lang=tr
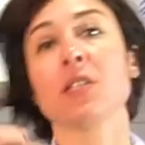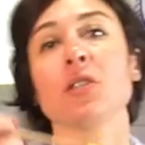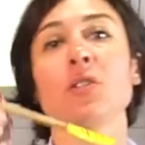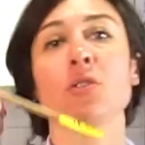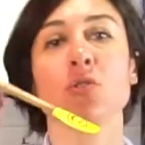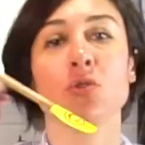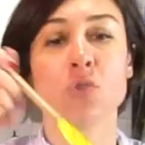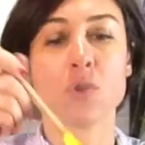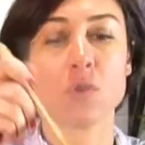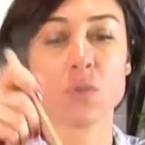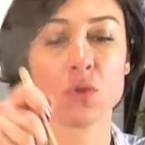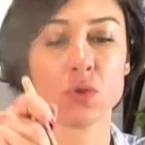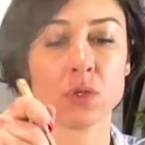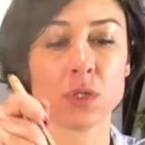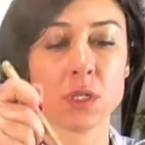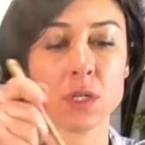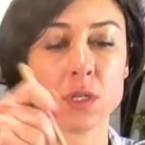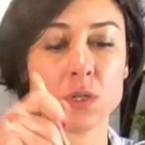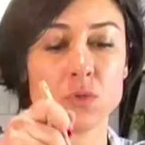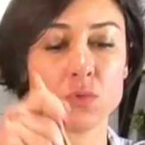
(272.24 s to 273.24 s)
için şöyle
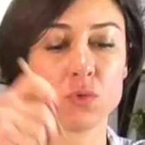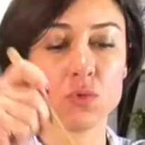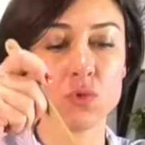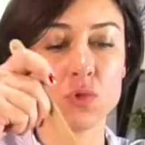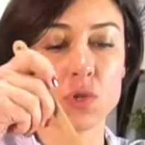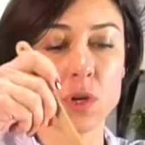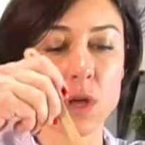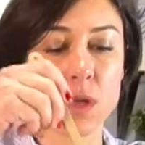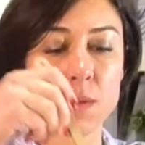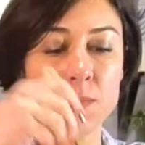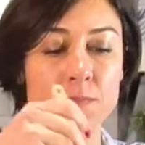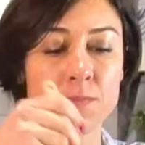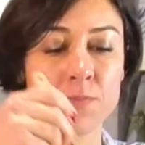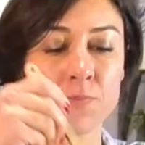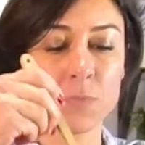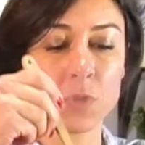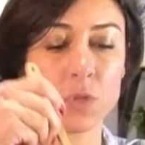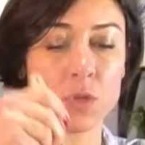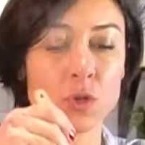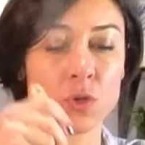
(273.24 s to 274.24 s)
gösteri tutacağım.
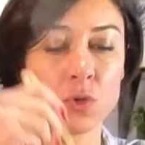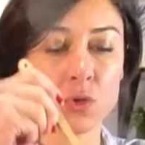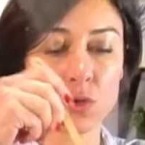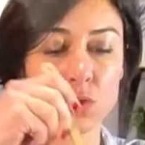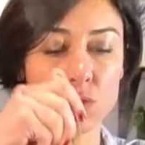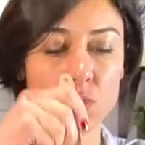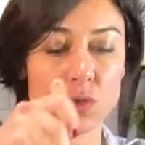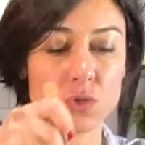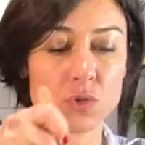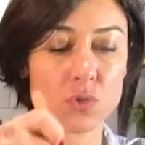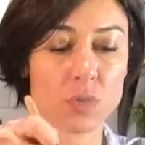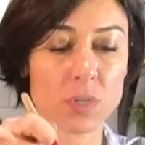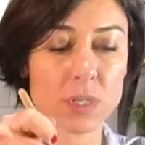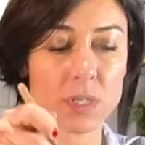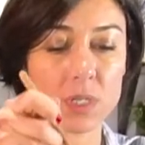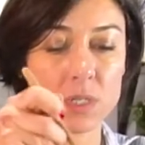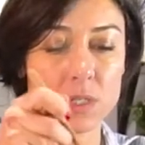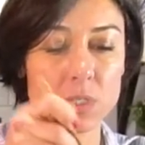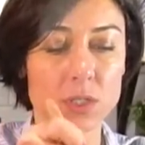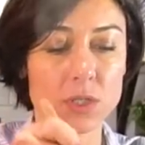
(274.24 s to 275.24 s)
Şöyle şöyle
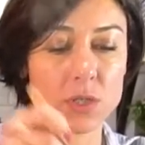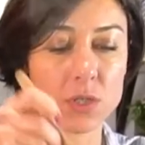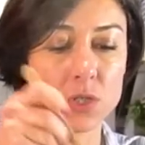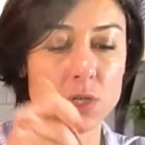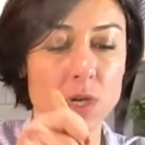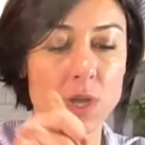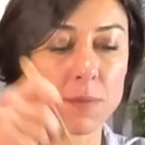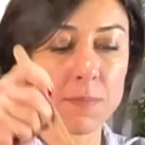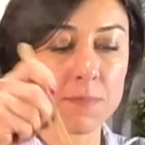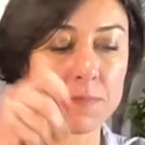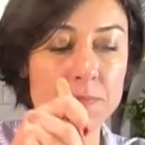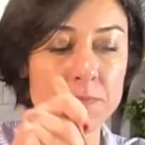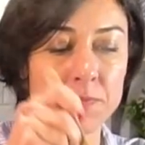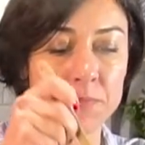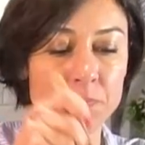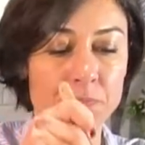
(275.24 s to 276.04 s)
karıştıracağım.